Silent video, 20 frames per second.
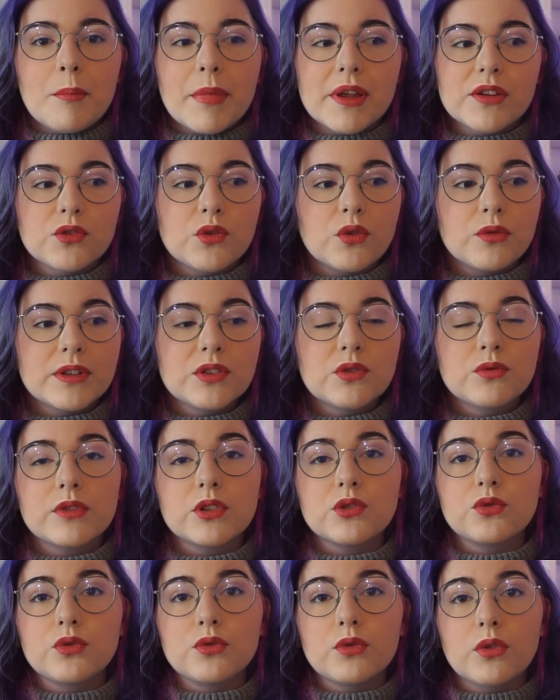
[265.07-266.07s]
Parce qu'en fait, on
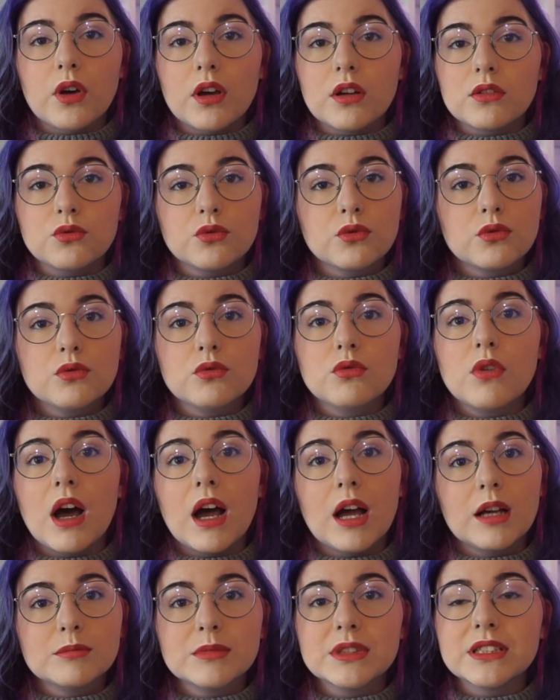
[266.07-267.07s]
va suivre du coup
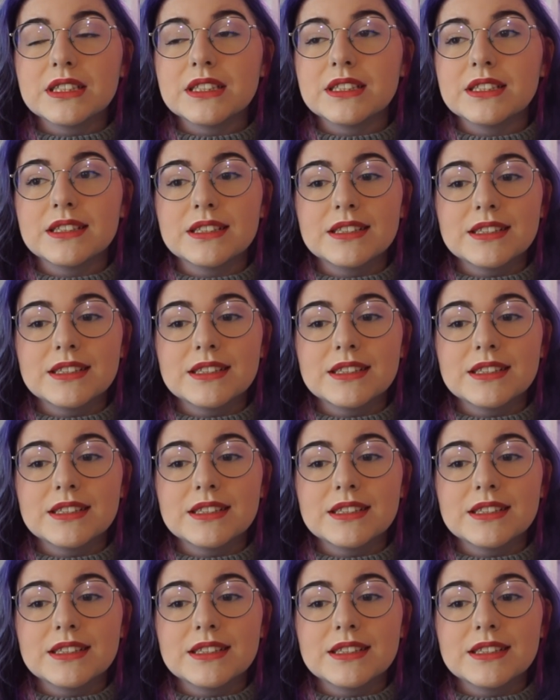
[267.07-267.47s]
Ami